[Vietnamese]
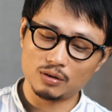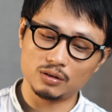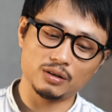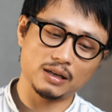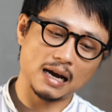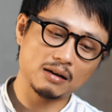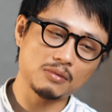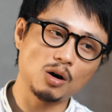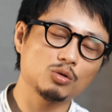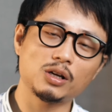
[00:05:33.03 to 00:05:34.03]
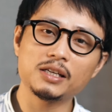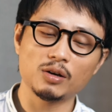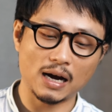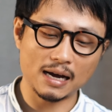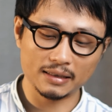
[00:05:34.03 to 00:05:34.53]
rồi hãng Bow rất
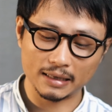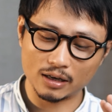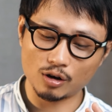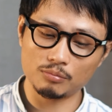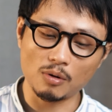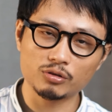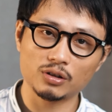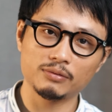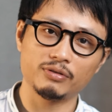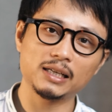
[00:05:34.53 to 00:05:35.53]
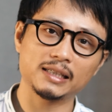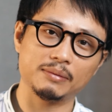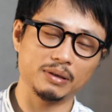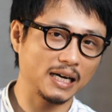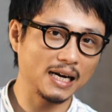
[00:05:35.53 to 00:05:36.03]
nhiều hãng thì cái con Bow Sling Flex
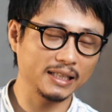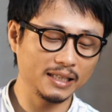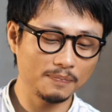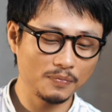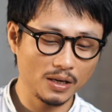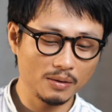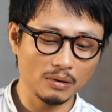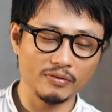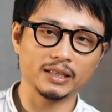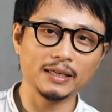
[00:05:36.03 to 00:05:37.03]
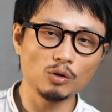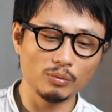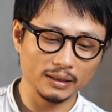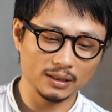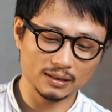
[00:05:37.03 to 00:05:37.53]
này mình khá là thích bởi vì tính của
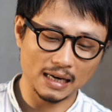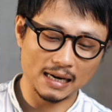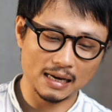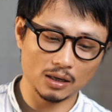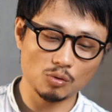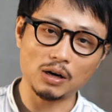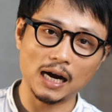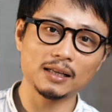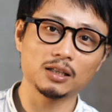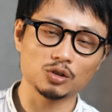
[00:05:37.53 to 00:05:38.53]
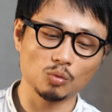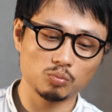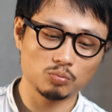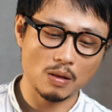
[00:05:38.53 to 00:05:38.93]
mình thực ra là cũng khá là thực dụng